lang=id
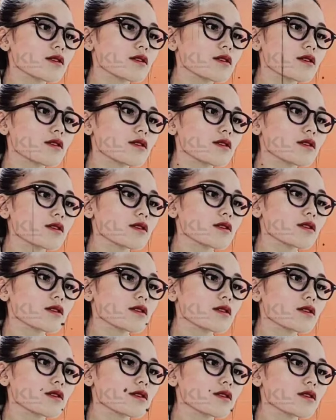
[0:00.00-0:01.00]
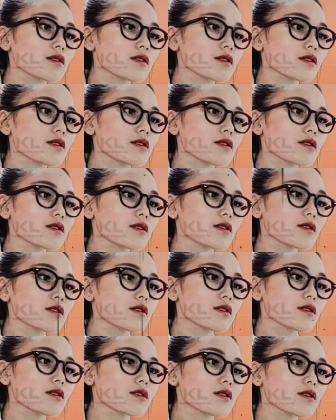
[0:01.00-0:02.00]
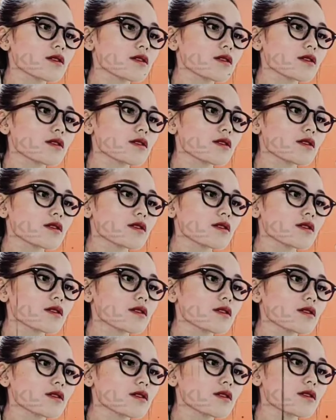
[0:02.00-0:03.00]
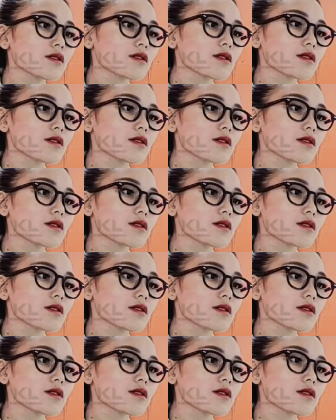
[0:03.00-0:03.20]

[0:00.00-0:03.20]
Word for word: Solehanya Bunda. Amin Yena.